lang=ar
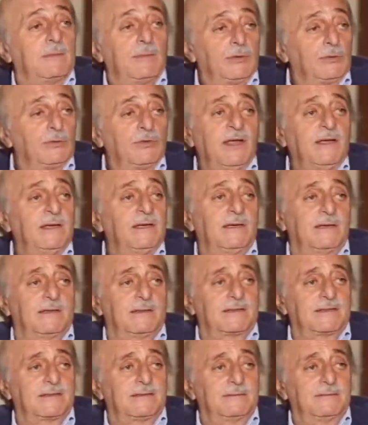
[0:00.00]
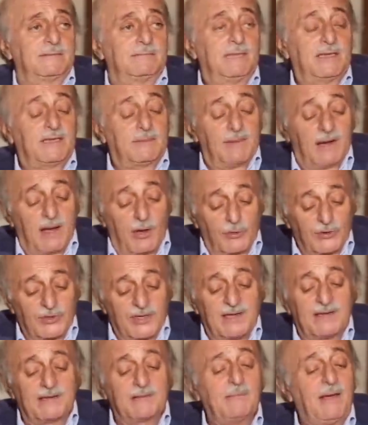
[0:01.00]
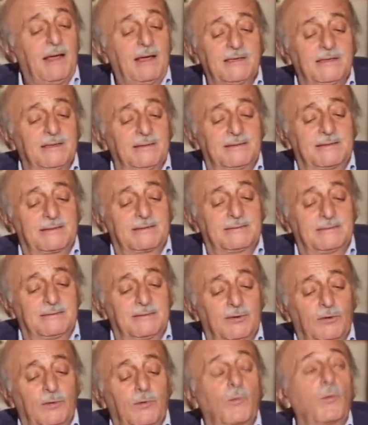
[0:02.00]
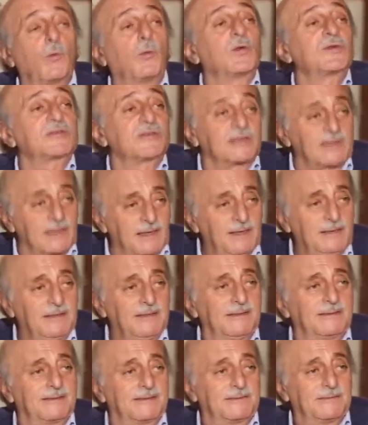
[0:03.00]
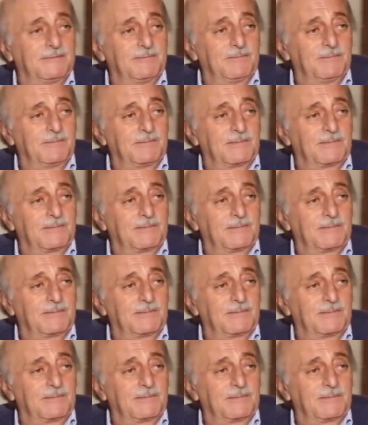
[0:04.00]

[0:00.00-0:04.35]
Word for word: أنا بقول لهم حياد مثل ما هون أنا محيد وصر على الحياد